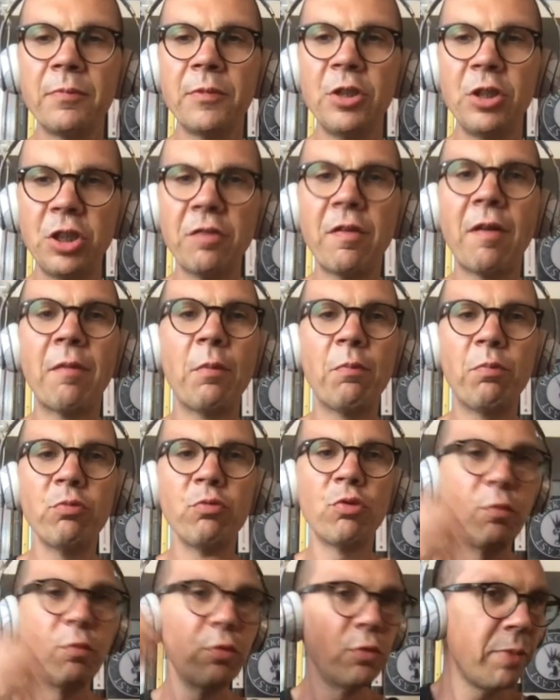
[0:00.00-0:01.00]
dicevamo
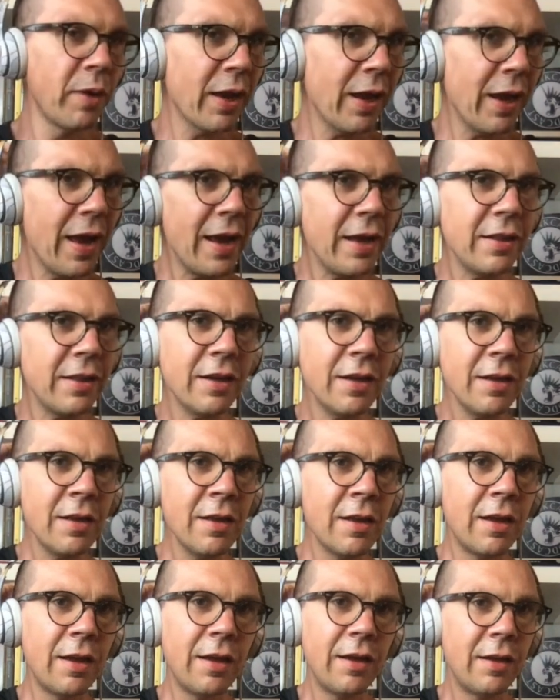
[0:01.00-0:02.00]
appunto Bull Brigade
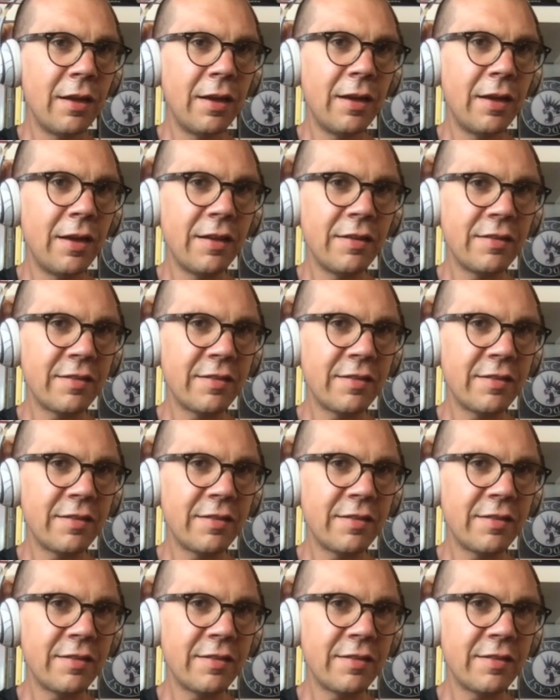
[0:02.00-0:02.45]
eh,